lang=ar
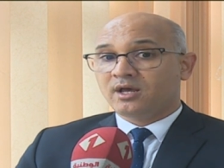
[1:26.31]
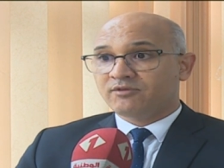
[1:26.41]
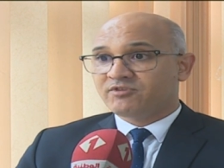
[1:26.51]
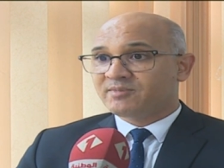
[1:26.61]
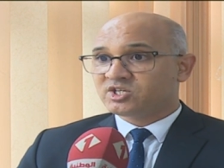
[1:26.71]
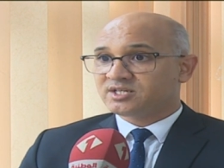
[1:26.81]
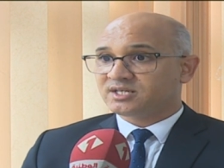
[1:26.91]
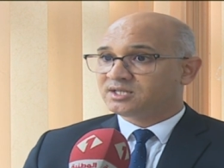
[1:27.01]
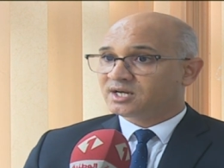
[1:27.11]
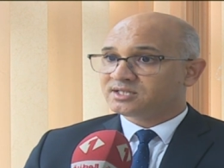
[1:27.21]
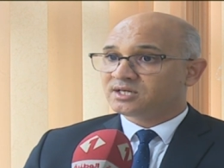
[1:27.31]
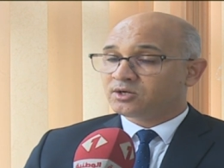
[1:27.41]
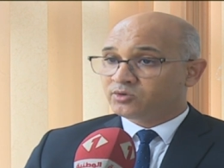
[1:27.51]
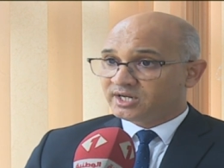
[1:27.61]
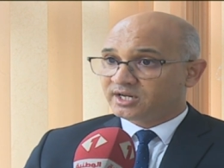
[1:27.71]
آه، في مجلس
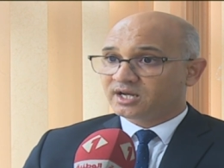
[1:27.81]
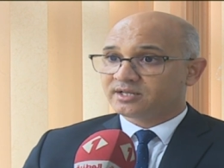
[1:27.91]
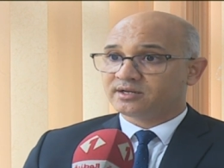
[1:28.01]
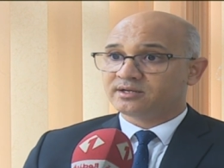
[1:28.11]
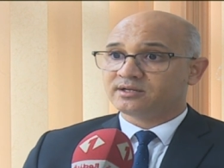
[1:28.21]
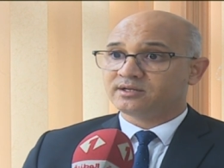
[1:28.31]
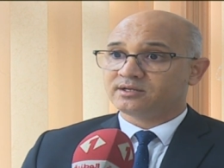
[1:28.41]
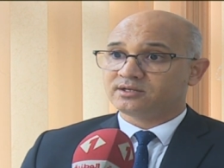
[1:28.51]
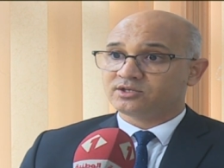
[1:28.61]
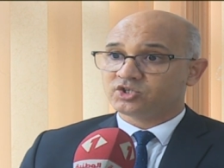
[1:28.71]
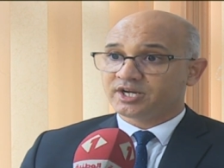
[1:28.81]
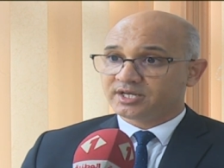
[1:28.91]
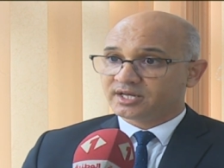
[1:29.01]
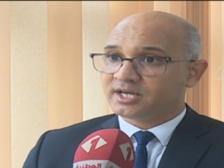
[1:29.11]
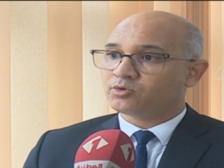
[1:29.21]
إدارتها هنالك أيضا آه،
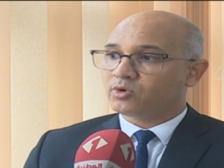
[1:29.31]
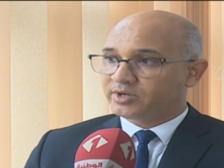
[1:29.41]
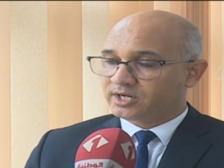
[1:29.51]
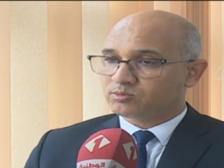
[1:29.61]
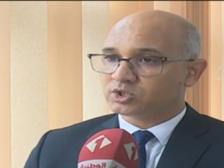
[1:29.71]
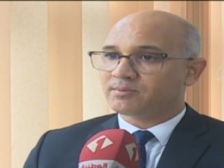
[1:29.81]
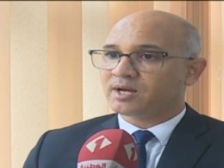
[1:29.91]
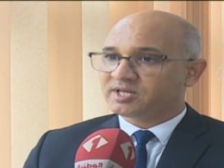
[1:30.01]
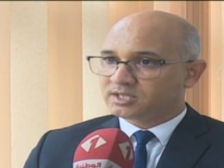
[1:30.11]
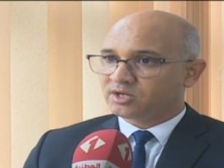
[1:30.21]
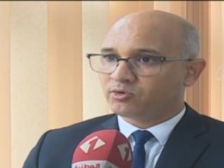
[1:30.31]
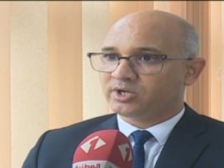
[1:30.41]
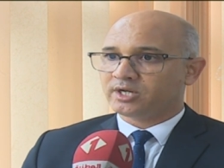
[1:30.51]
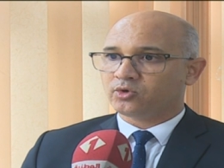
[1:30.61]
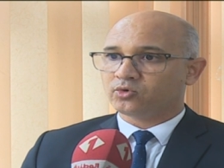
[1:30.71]
شركات وهنالك مجتمع مدني
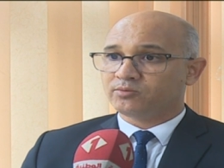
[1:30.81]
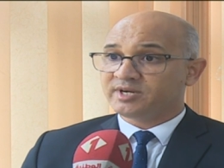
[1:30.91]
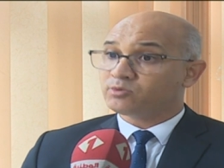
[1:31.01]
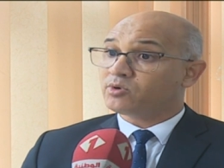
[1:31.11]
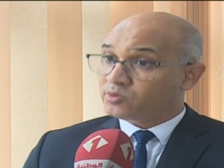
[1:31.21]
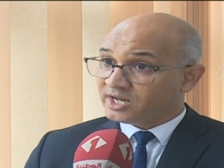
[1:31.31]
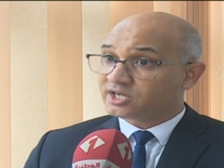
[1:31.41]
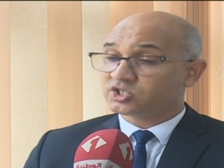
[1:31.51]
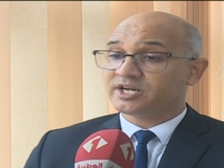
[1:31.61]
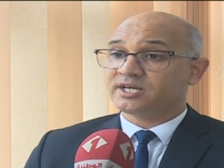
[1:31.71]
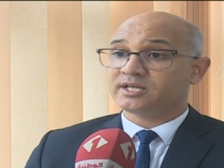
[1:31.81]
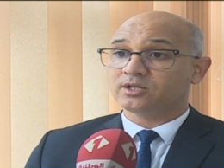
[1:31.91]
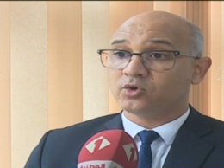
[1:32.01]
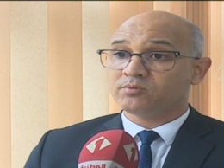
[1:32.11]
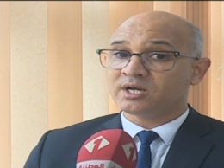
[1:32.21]
وهنالك حكومات وهنالك
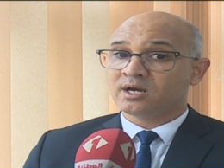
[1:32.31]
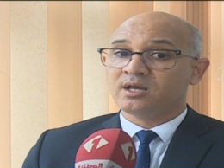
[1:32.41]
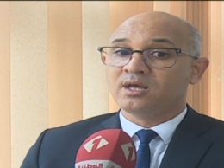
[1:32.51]
الشركات الكبرى